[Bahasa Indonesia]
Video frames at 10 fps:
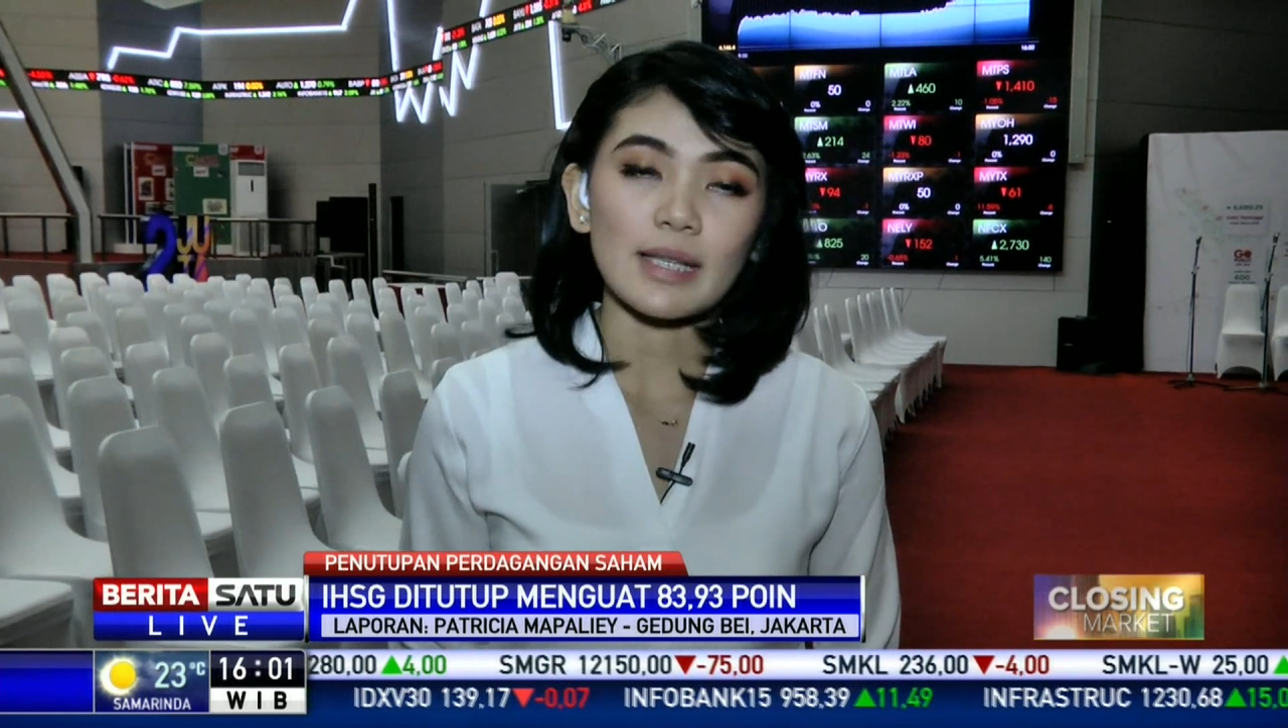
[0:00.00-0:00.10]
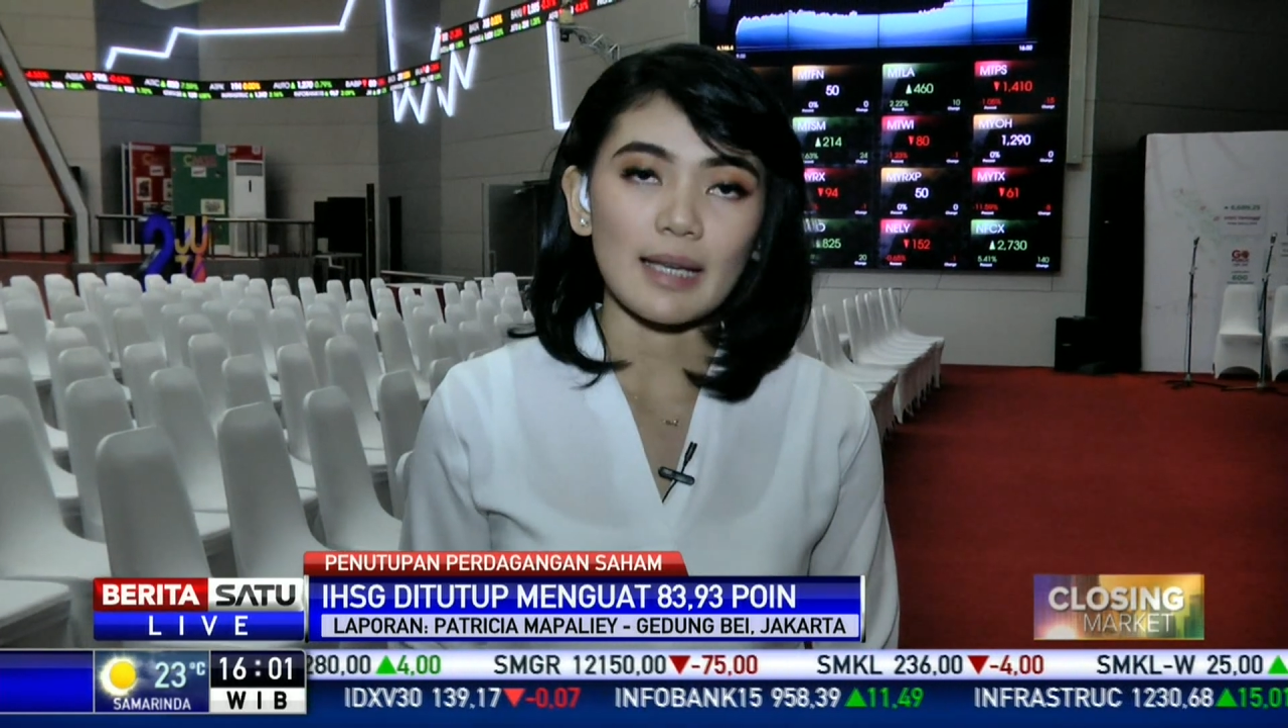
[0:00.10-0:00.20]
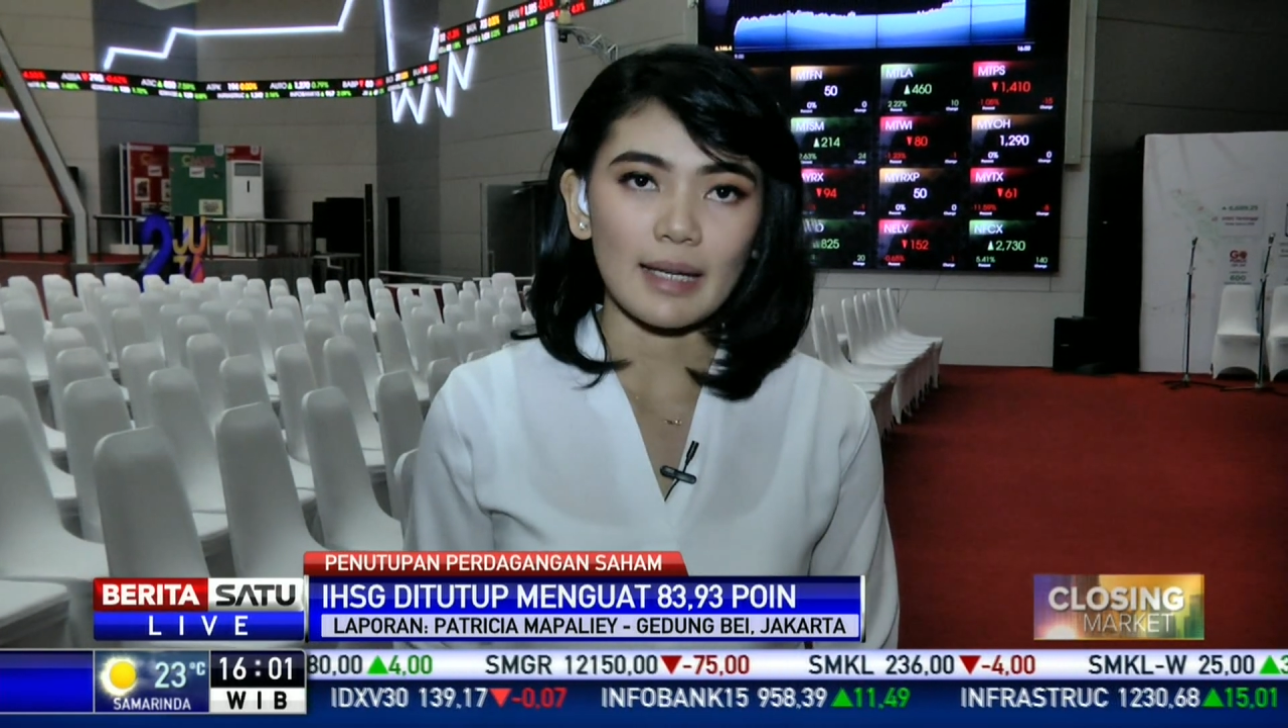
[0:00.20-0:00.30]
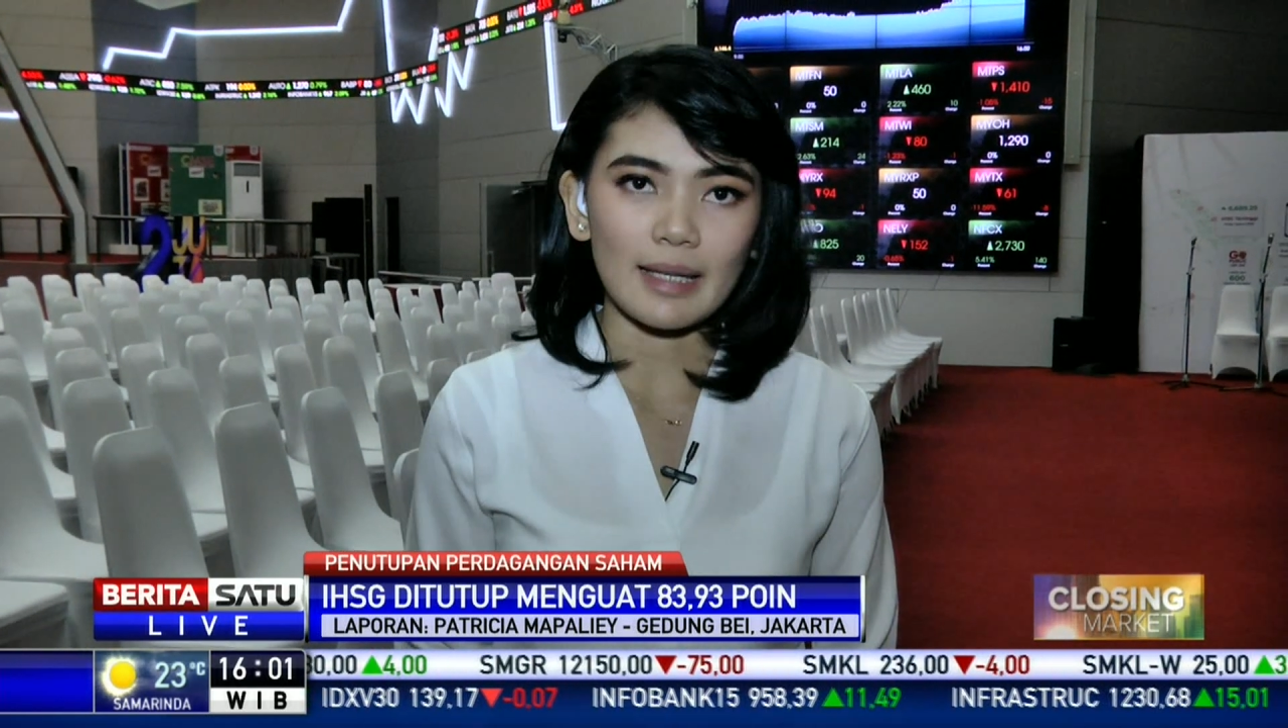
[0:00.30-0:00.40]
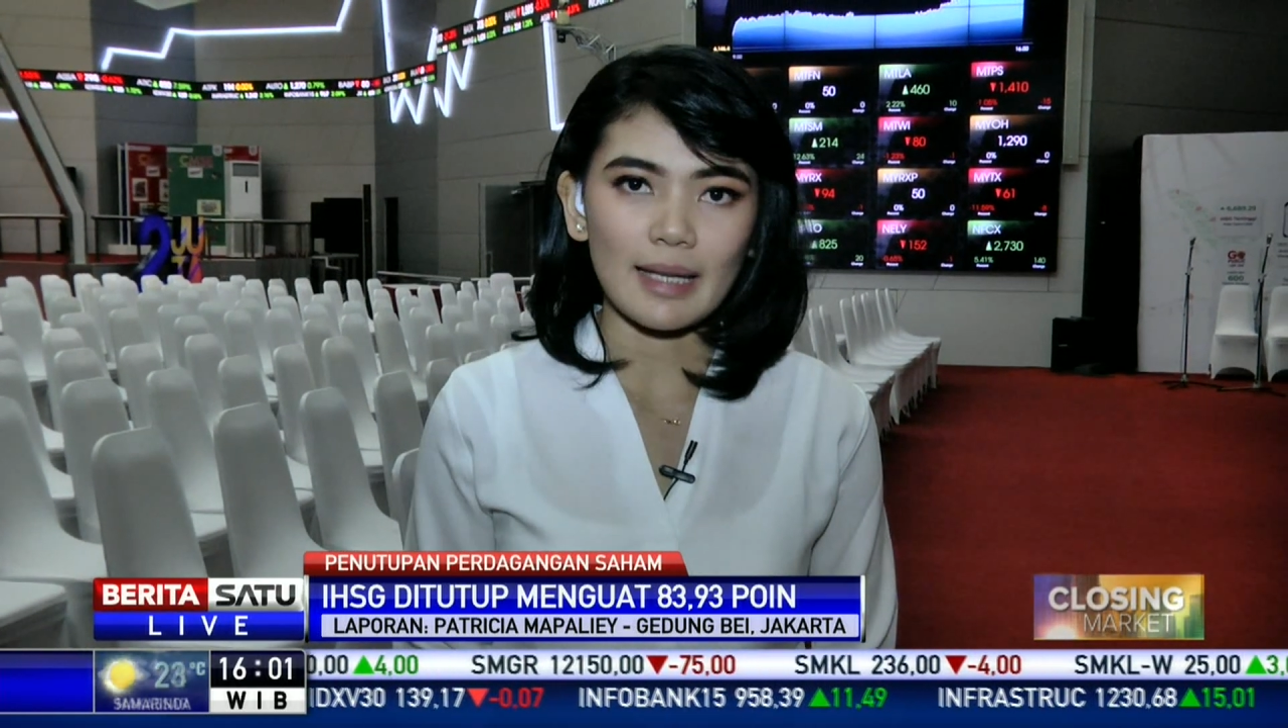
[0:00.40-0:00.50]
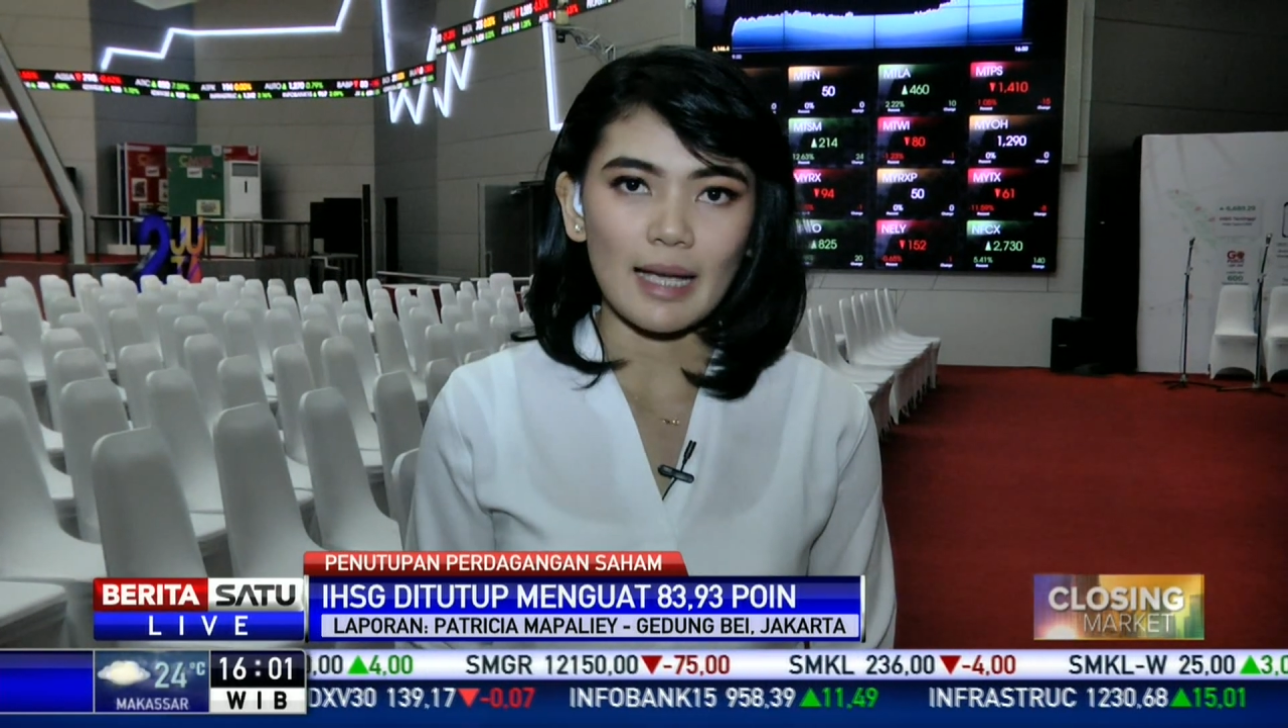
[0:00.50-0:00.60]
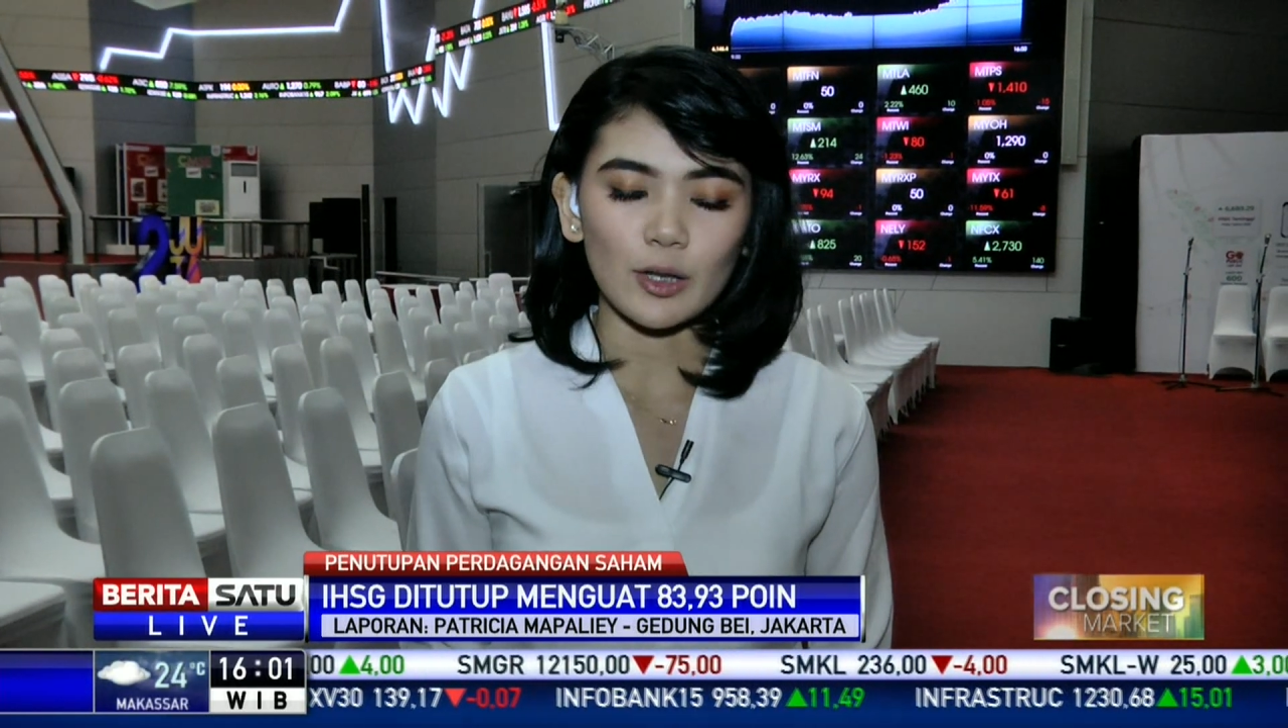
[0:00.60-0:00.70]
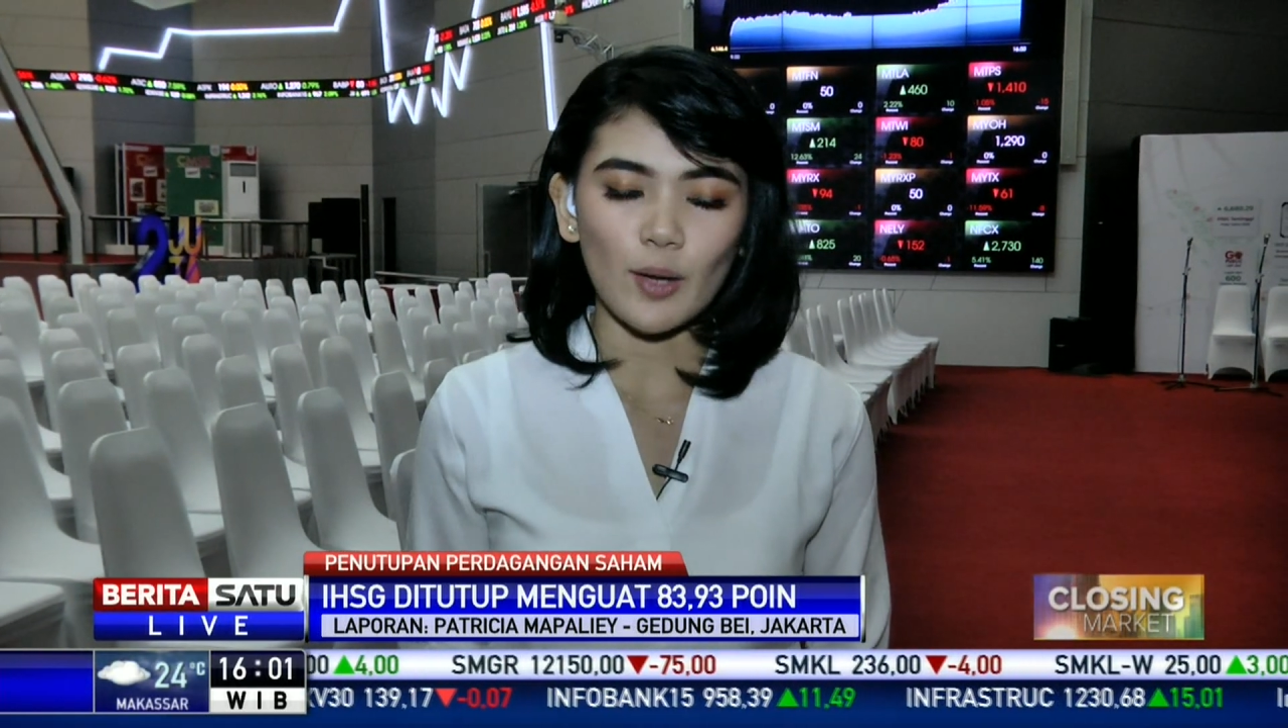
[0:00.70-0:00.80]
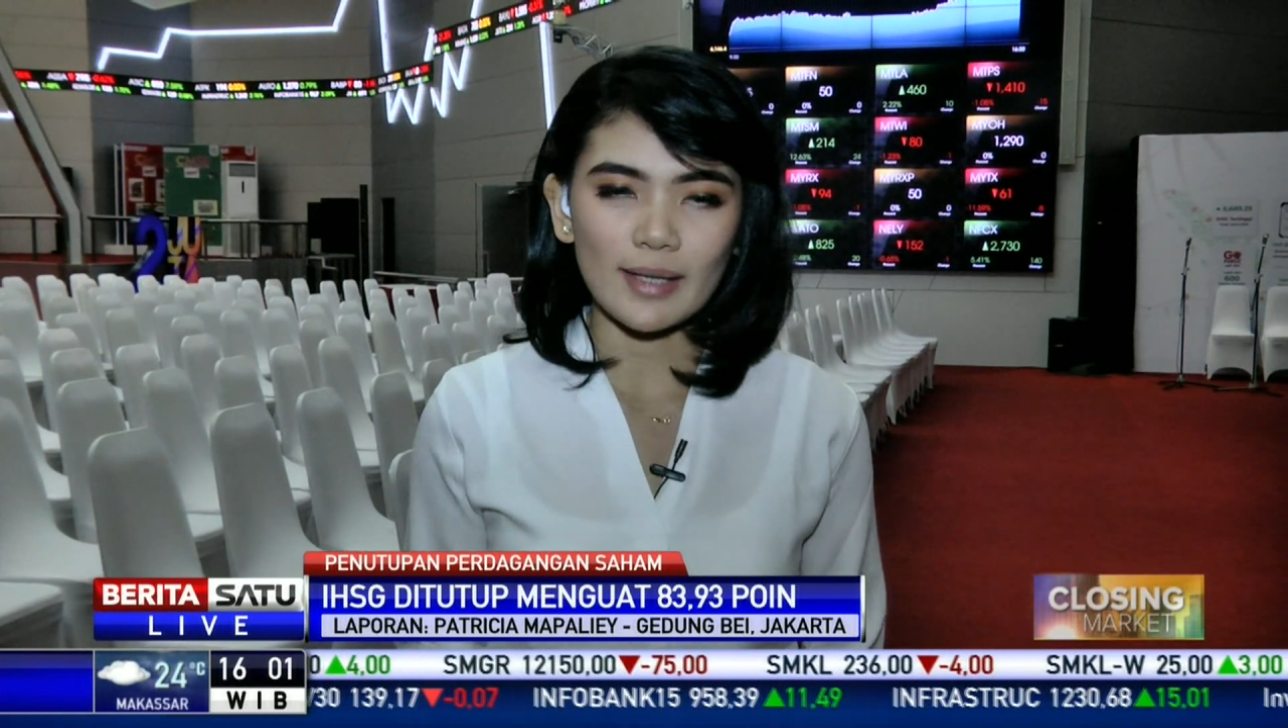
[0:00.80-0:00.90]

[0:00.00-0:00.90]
aksi ini